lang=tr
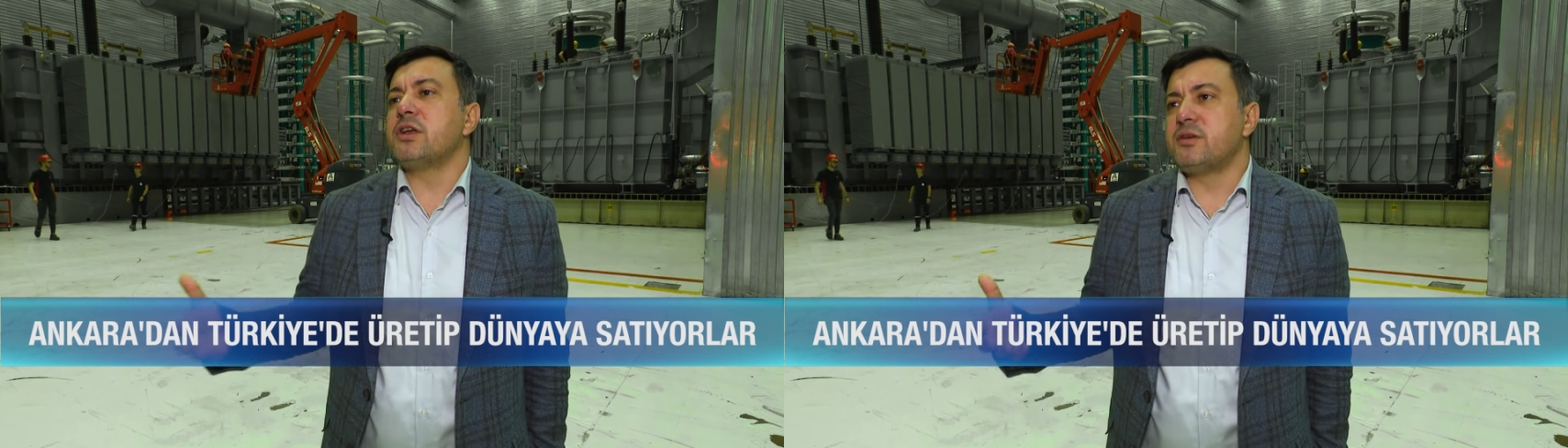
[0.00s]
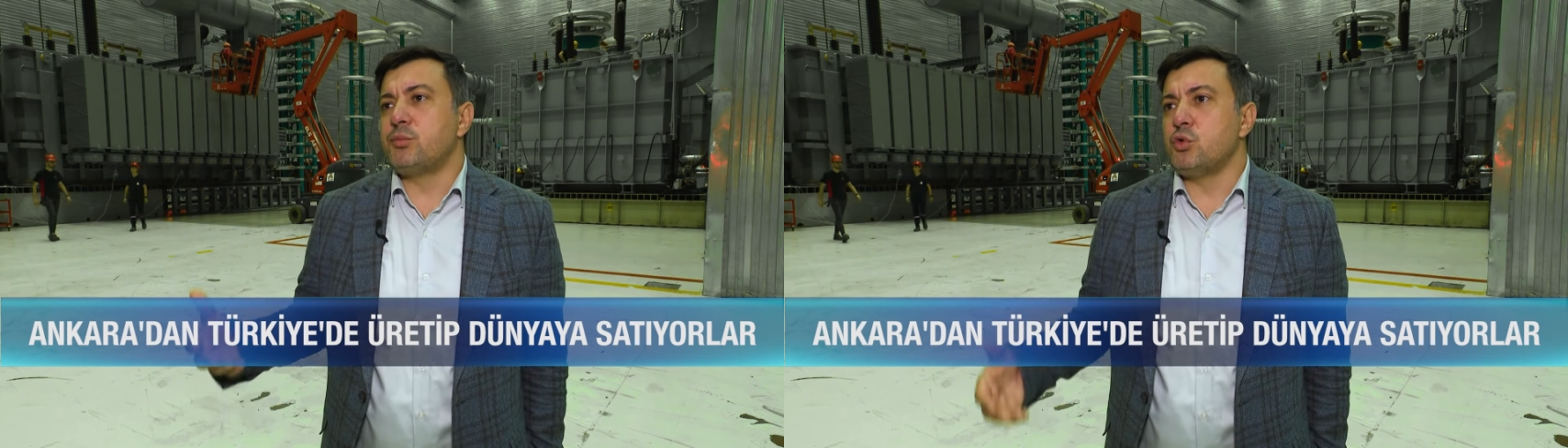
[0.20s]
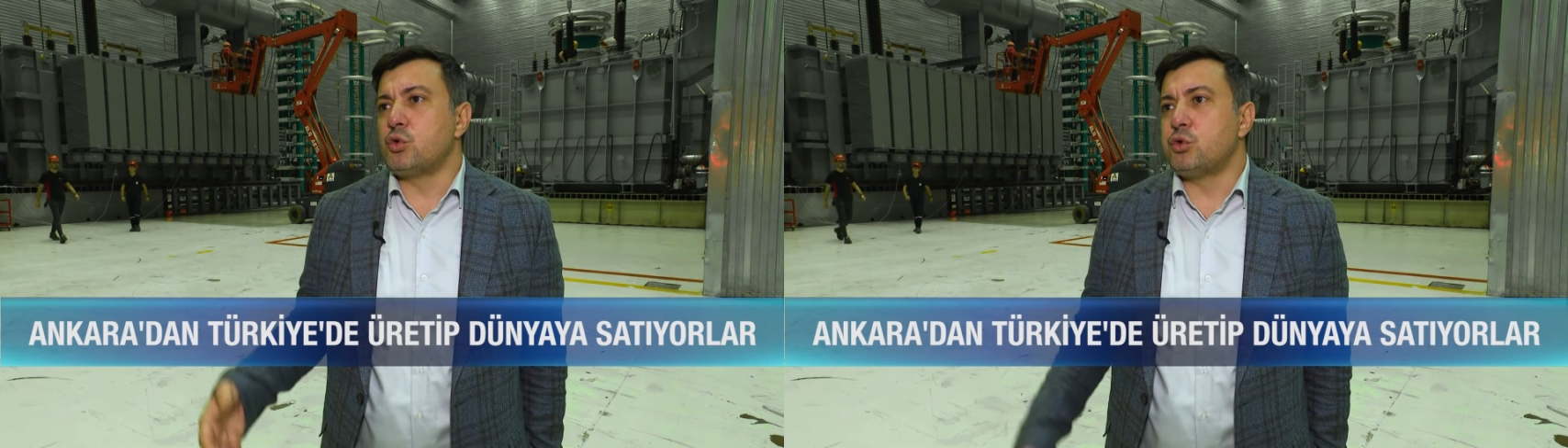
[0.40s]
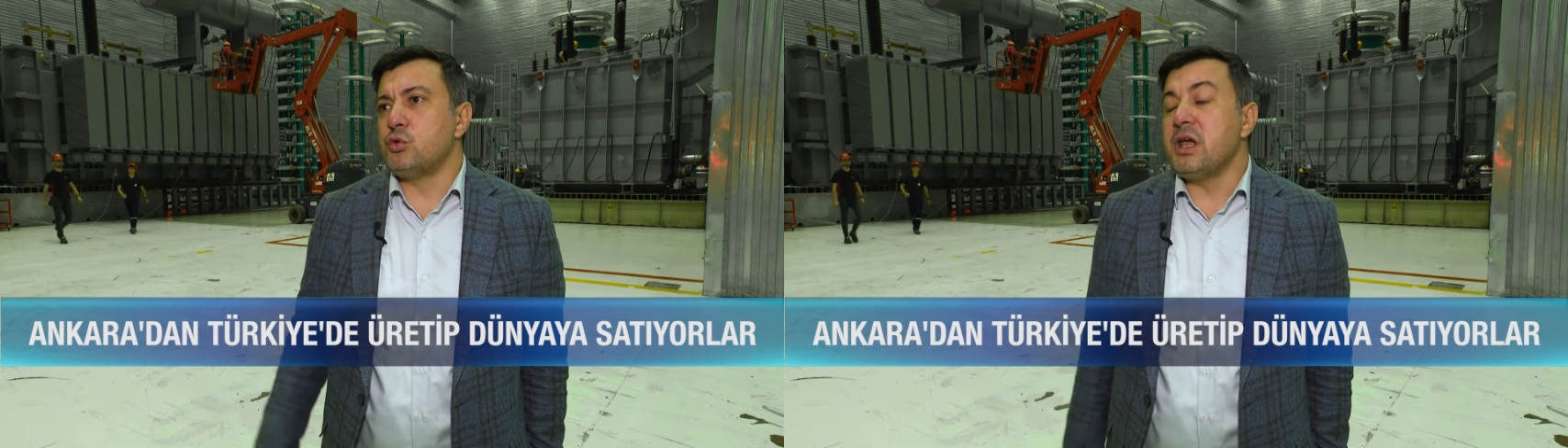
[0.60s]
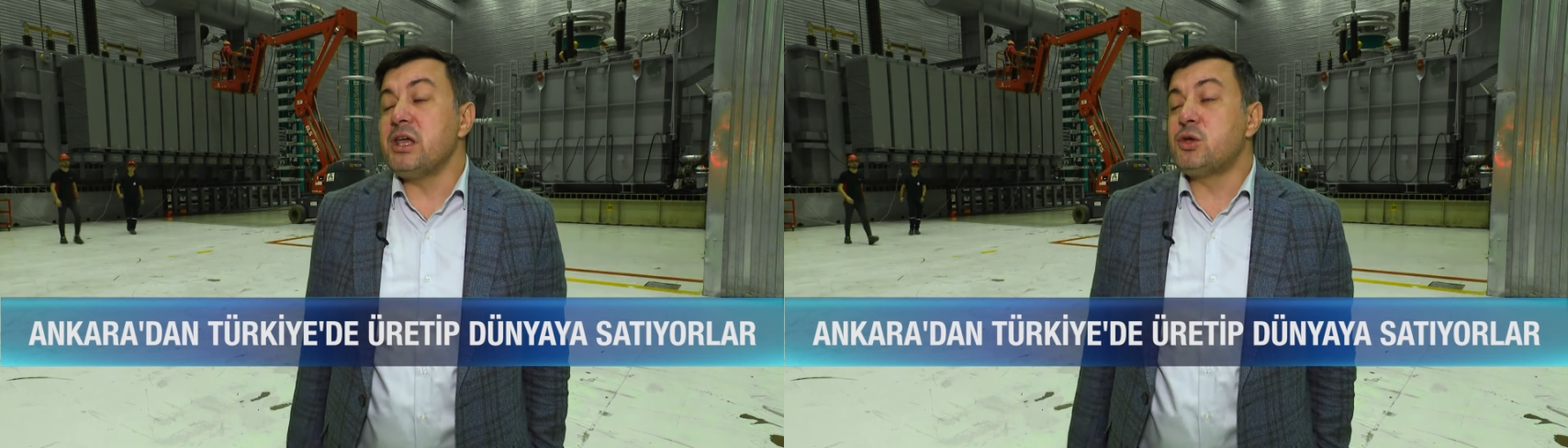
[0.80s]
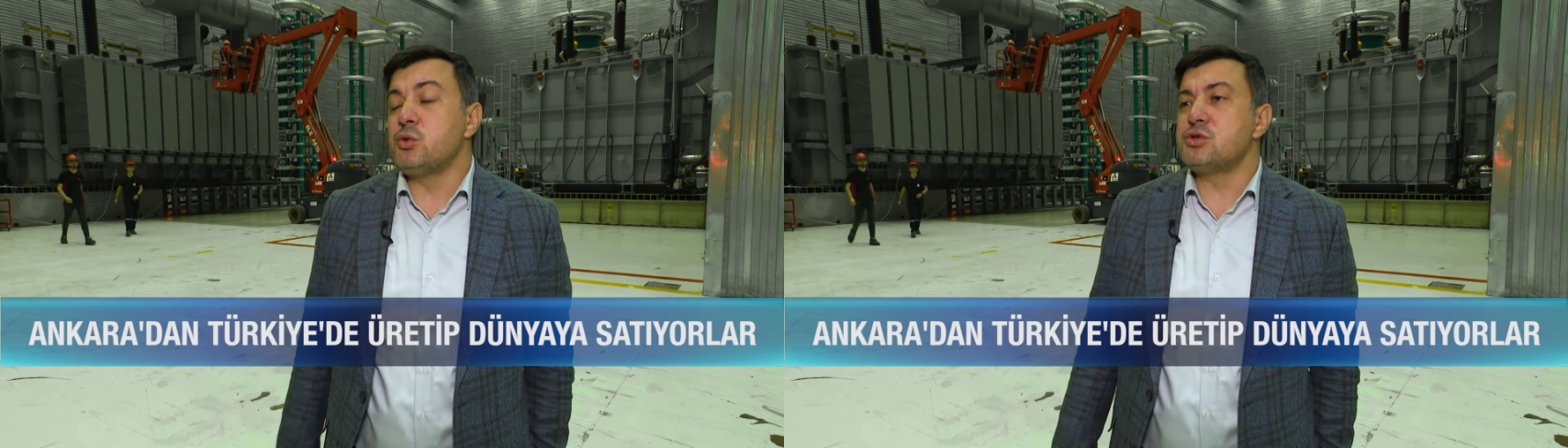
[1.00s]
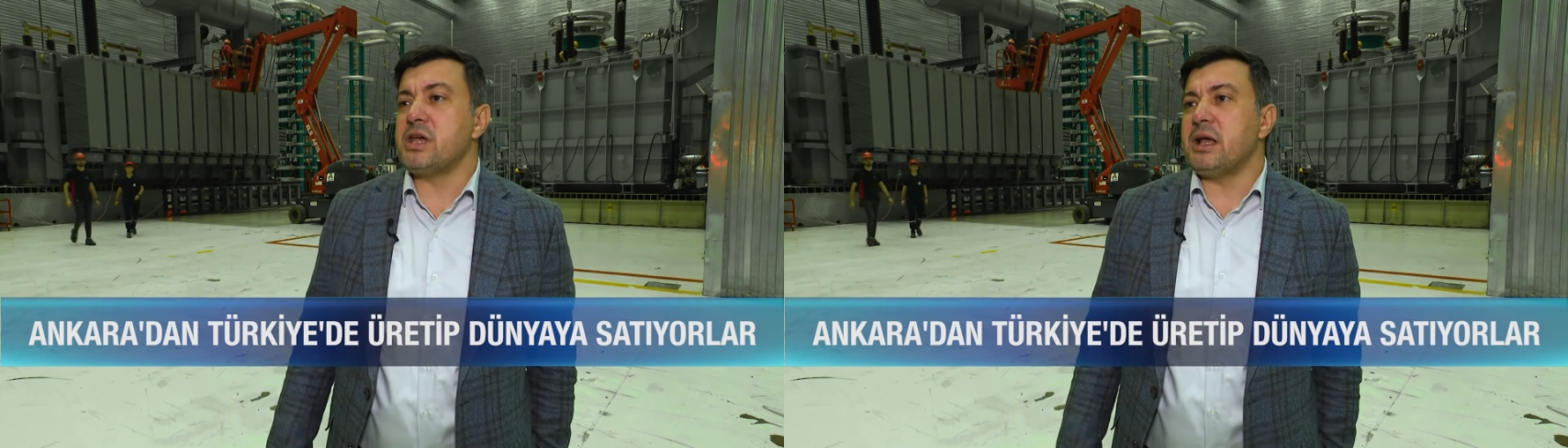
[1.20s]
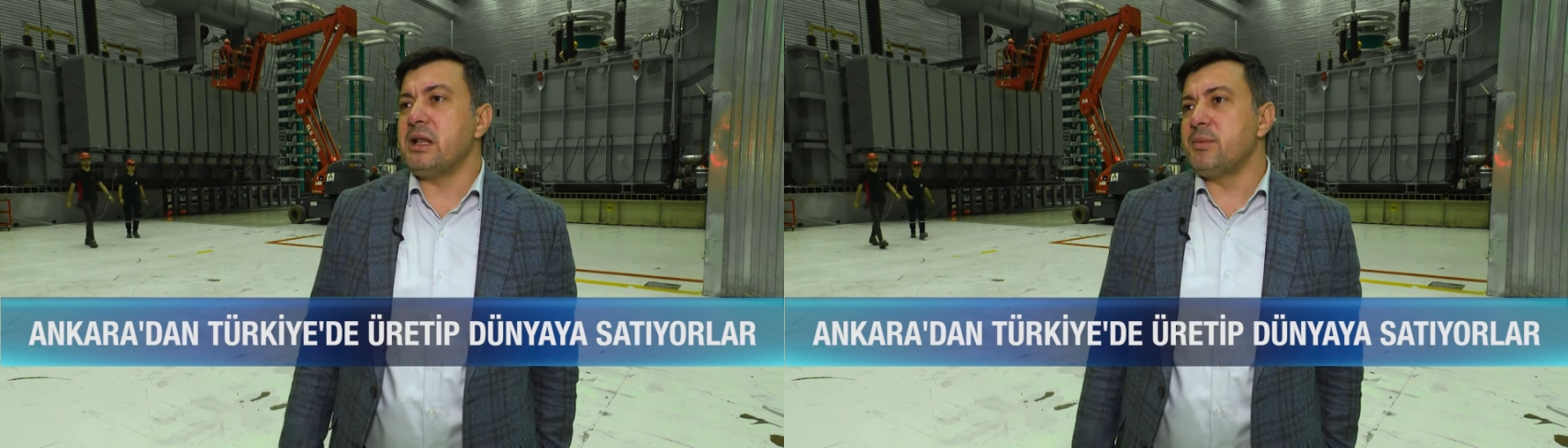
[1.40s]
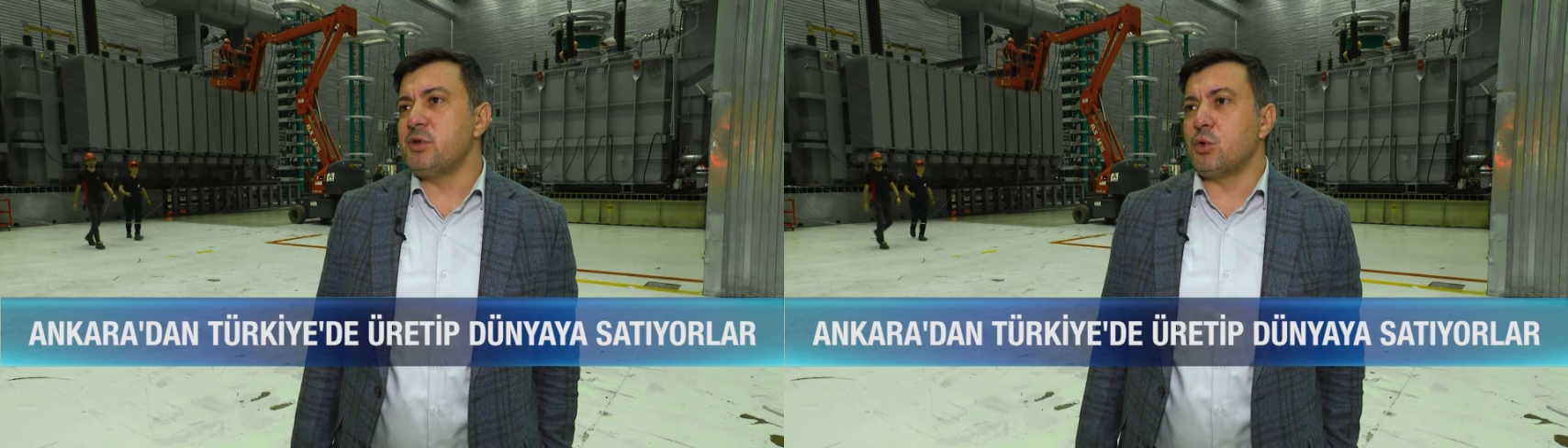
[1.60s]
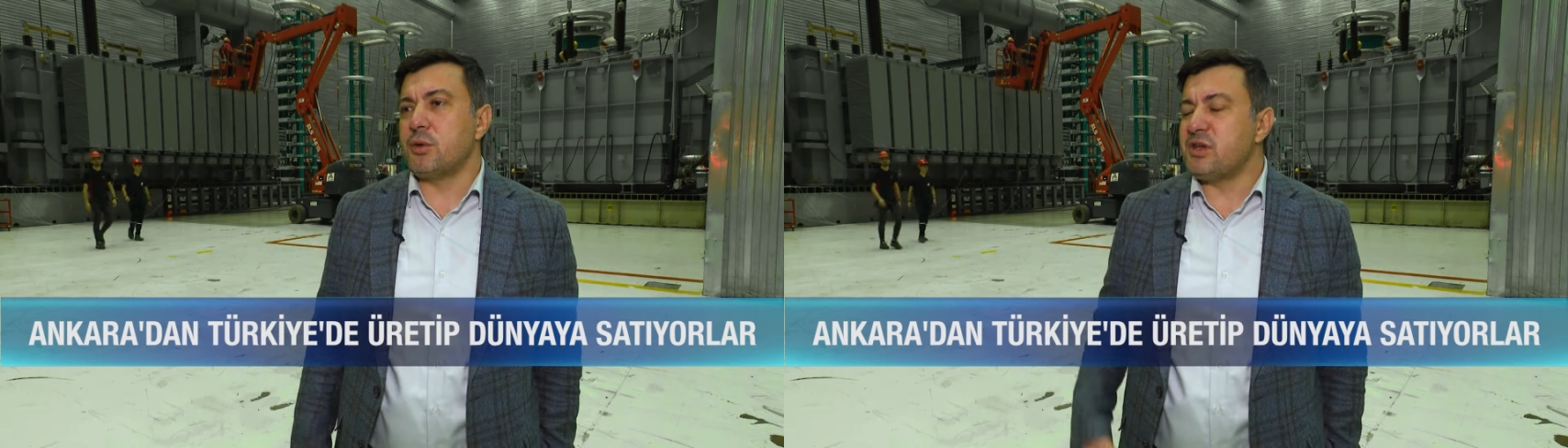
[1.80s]
katı büyüklüğünde 250
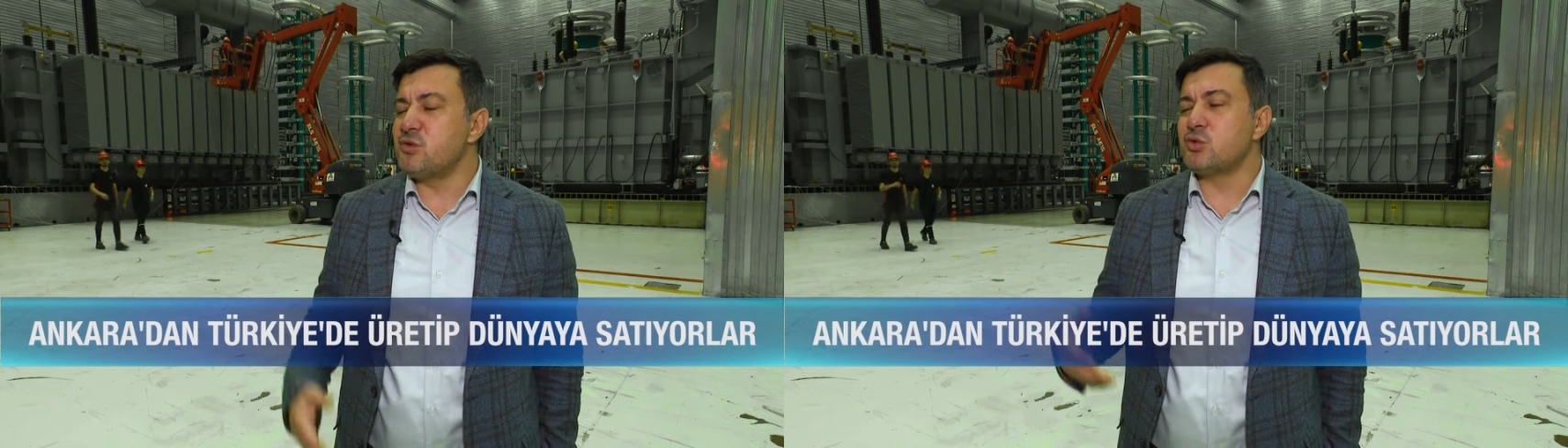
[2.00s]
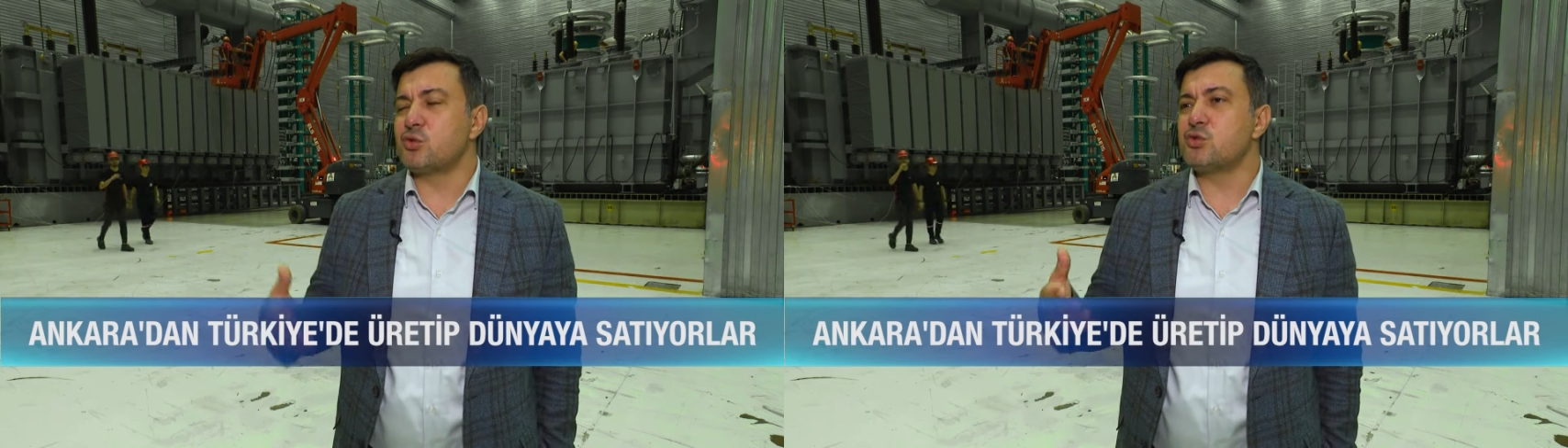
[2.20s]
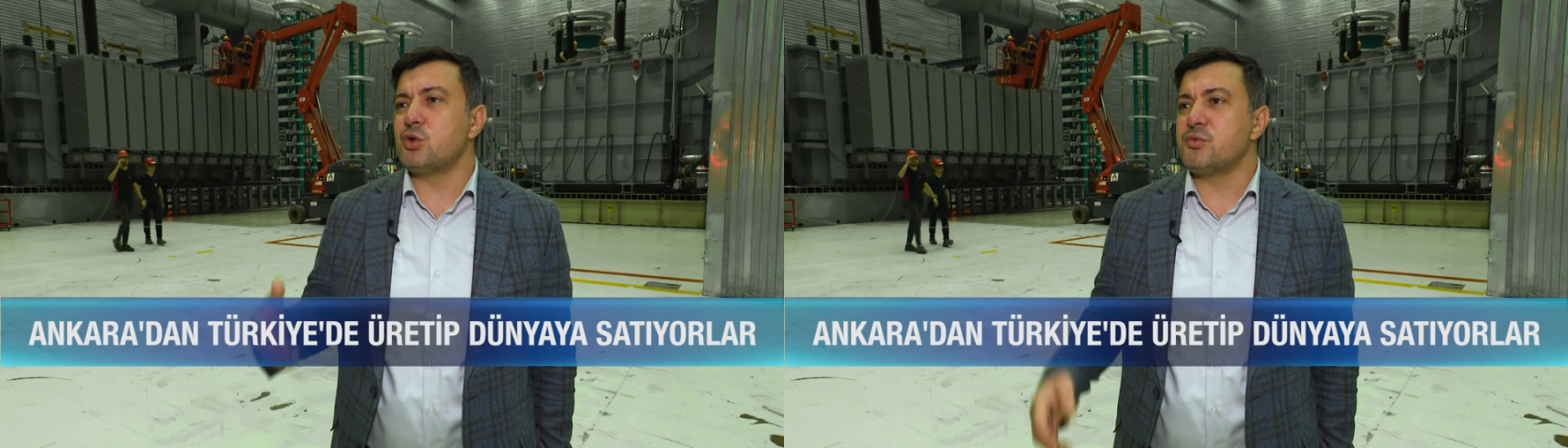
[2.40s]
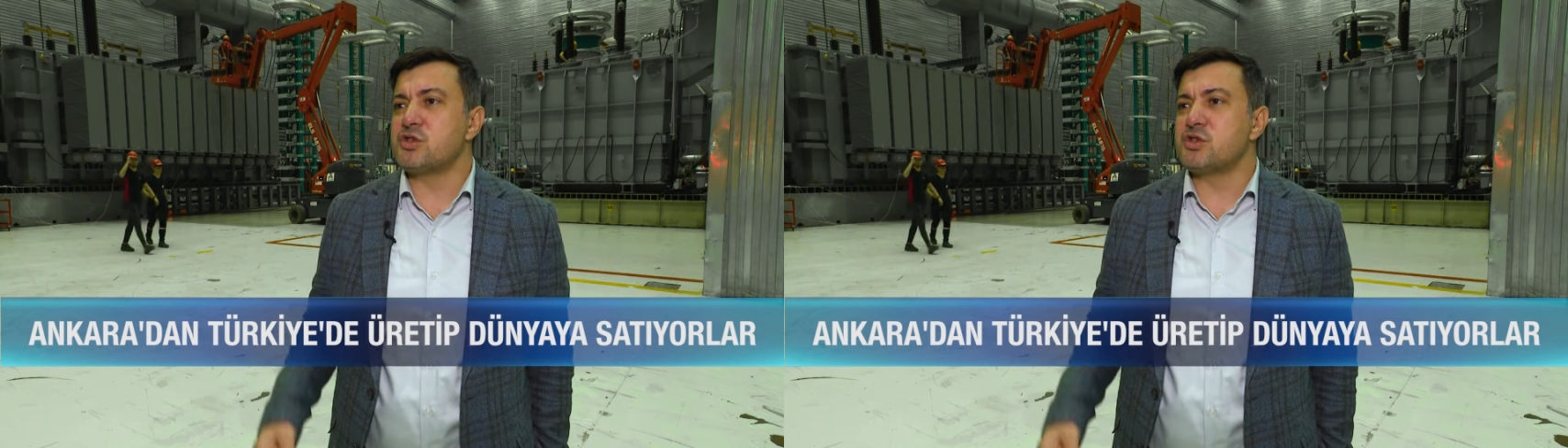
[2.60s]
bin dönüm, 230 dönüm